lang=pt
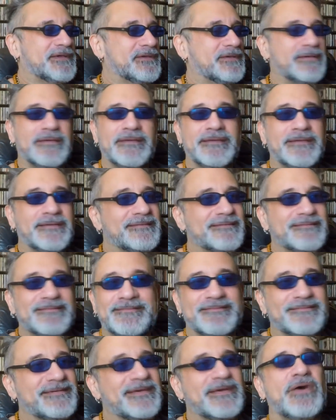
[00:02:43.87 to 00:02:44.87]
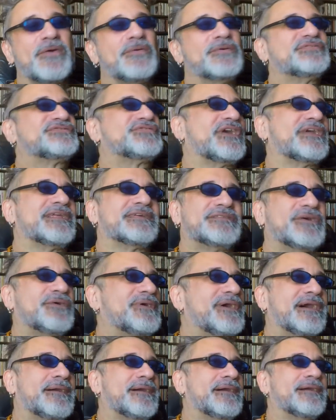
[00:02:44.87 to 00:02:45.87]
É, é uma história
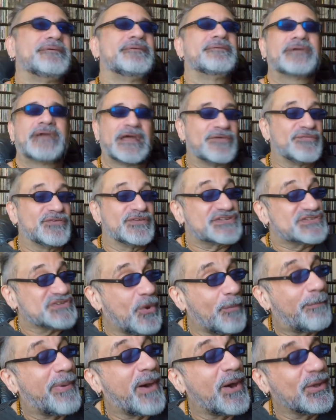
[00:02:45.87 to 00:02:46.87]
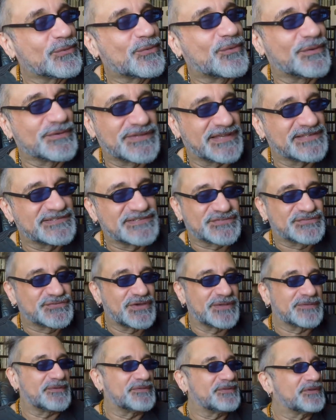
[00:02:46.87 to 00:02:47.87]
tão. Ah, cara, eu vou deixar o Paulo contar essa
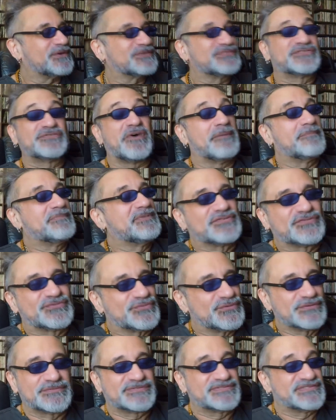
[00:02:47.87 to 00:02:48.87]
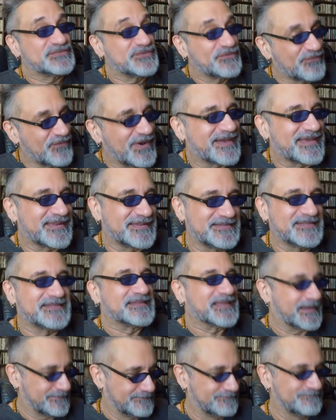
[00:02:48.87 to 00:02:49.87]
história, que é um negócio tão absurdo que vocês não vão
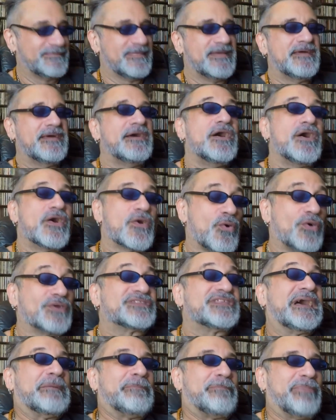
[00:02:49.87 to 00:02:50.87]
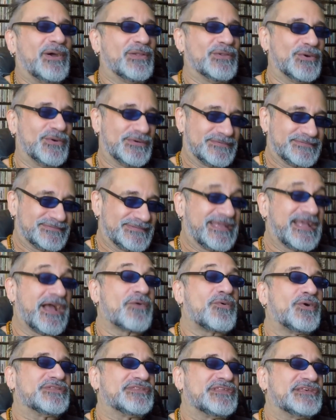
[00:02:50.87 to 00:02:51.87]
acreditar. Conta aí, Paulo, o que, que
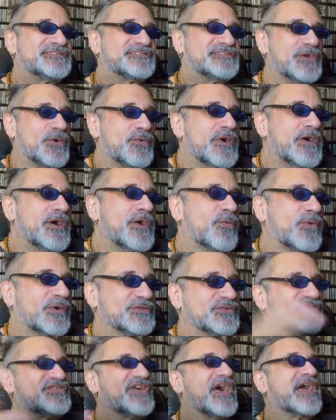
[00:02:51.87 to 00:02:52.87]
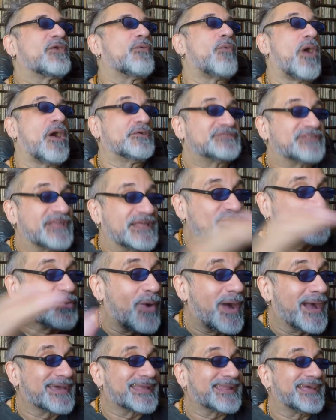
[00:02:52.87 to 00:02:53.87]
aconteceu quando o Zac Wilde
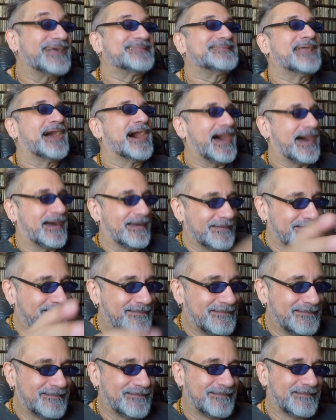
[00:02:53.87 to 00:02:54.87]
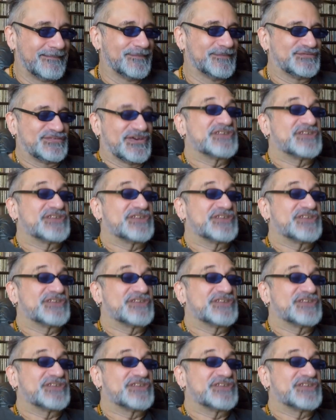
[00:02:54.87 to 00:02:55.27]
tentou agradar os